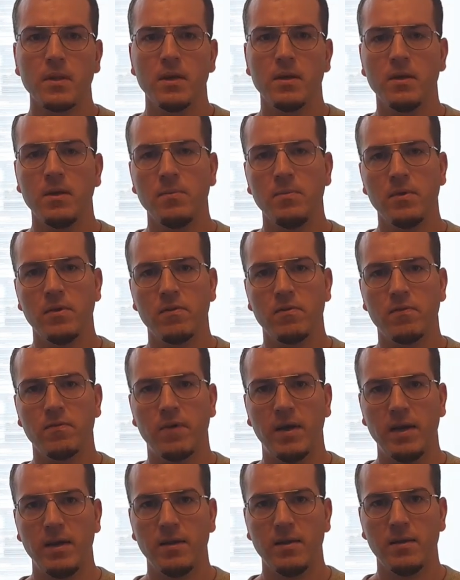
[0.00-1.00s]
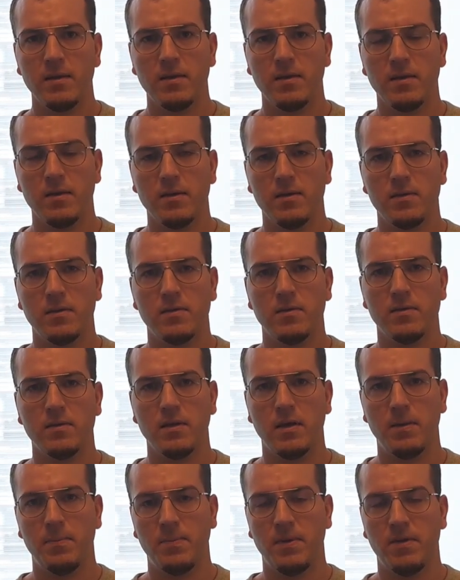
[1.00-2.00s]
Ähm, das zweite ist
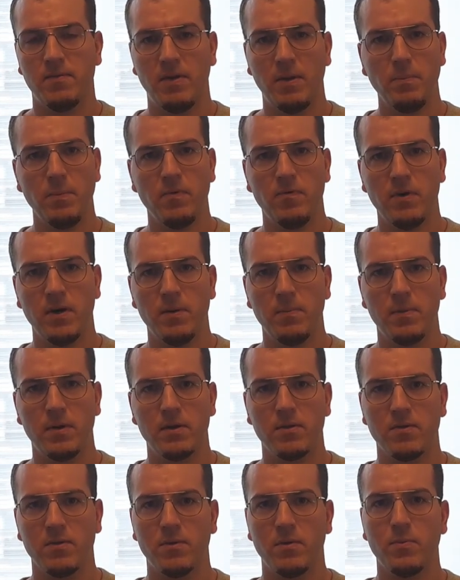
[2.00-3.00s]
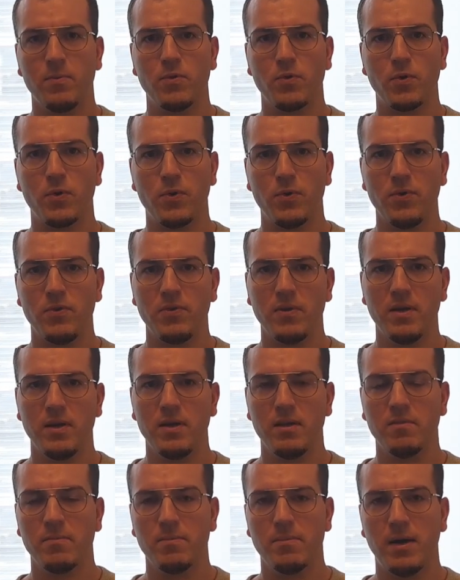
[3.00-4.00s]
ähm, der Wettbewerb. Also umso größer in
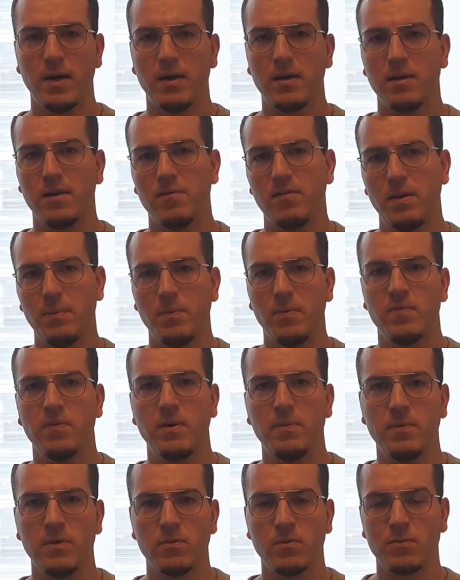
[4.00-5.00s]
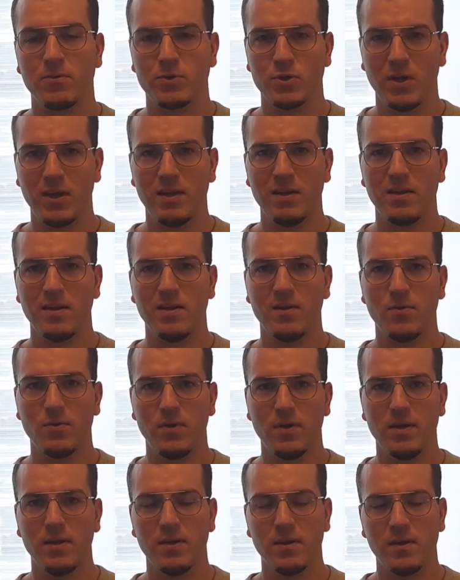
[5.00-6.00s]
diesem Markt der Wettbewerb ist, umso schlechter
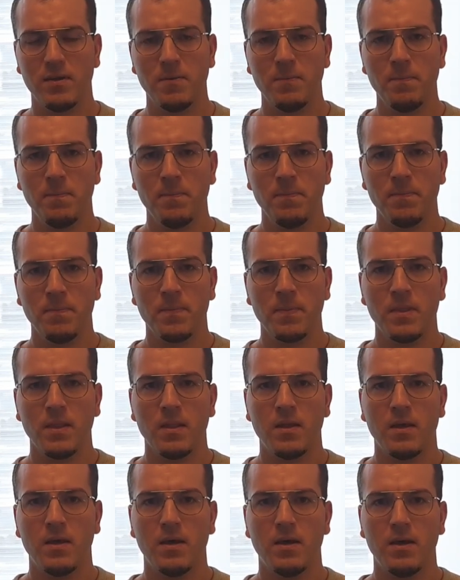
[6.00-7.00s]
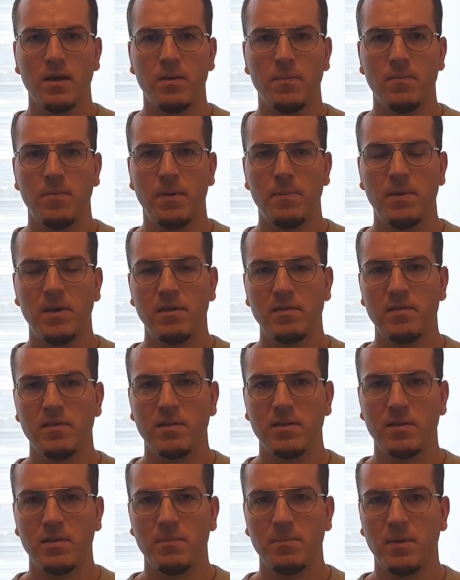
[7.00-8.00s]
natürlich. Ähm, am
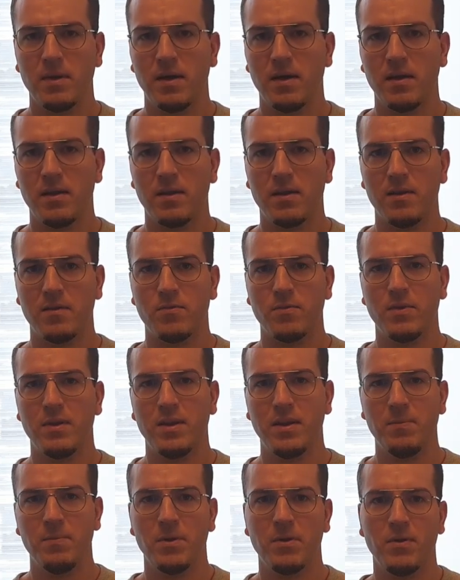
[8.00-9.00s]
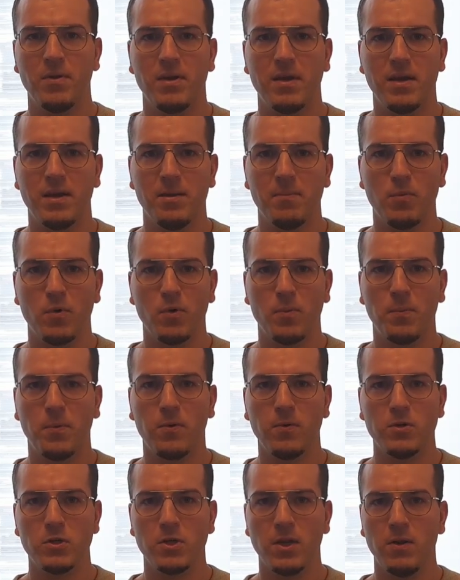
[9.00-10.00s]
besten, man hat als Unternehmen natürlich eine
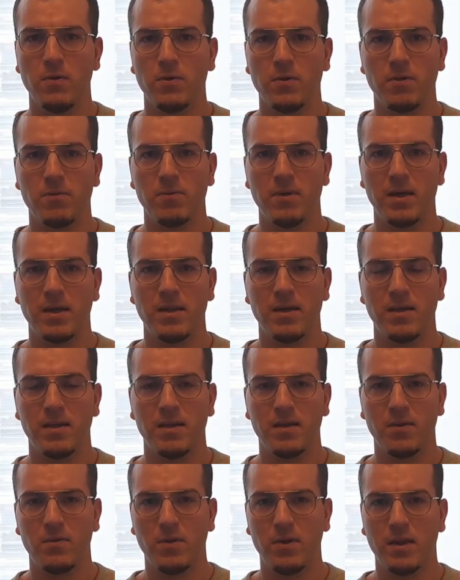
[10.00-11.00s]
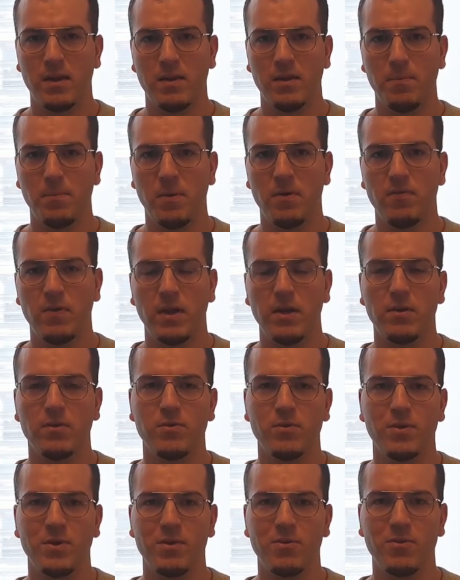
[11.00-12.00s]
Monopolstellung. Das wäre natürlich die perfekte
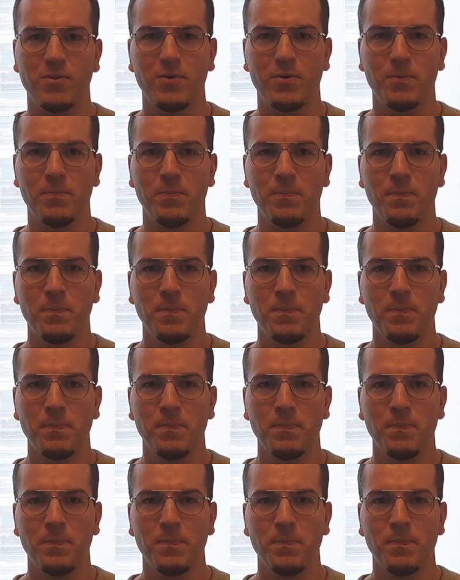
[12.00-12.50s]
Situation.